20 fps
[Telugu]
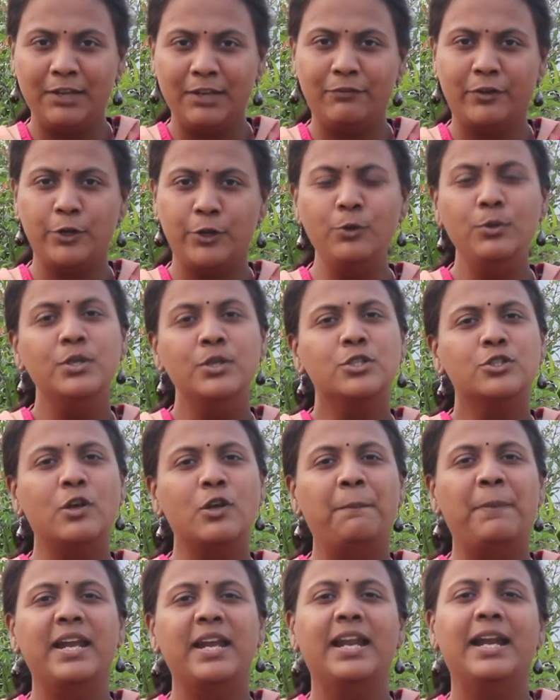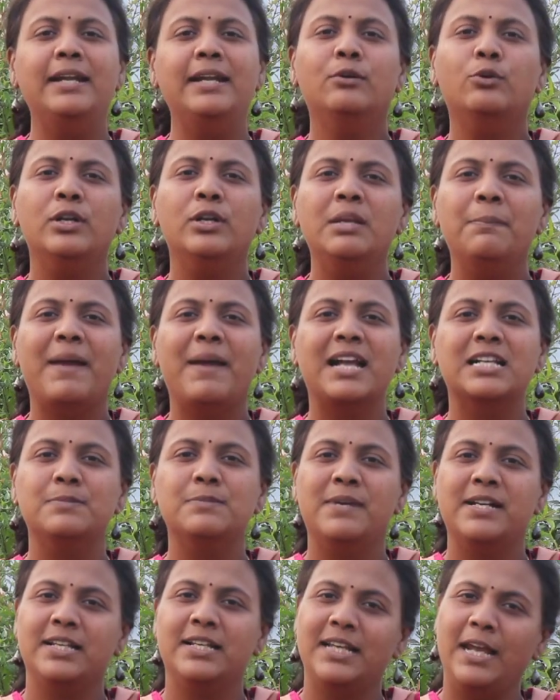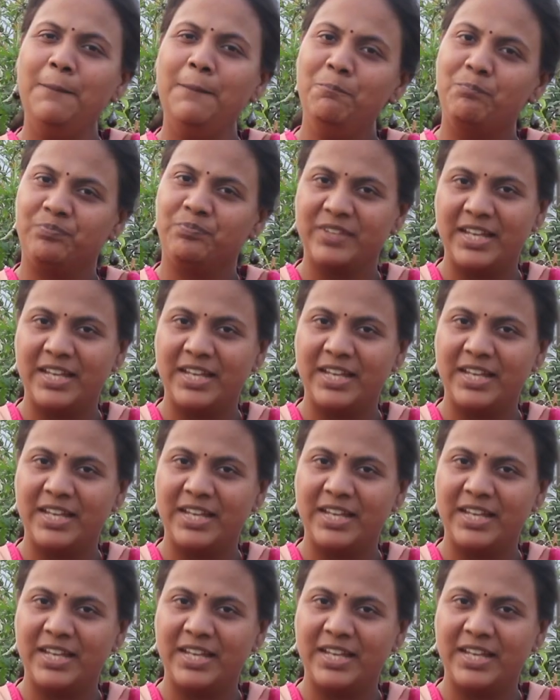ఇవ్వరు సో పర్ హెడ్ కొన్ని ప్యాక్స్ మటుకే